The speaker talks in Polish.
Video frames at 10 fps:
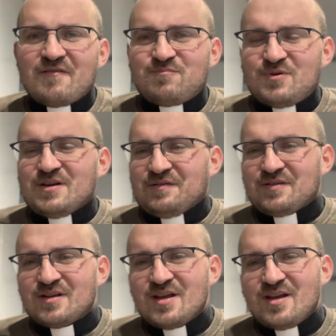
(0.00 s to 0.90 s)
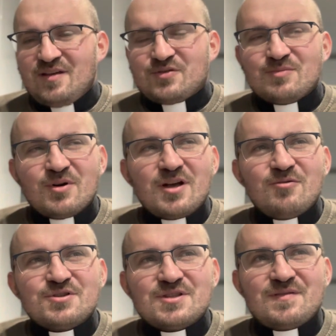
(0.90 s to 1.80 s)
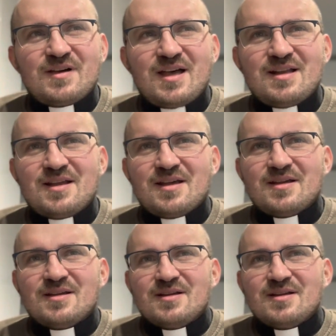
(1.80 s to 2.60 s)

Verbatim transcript: wpływ, w które mogę głosić Ewangelię,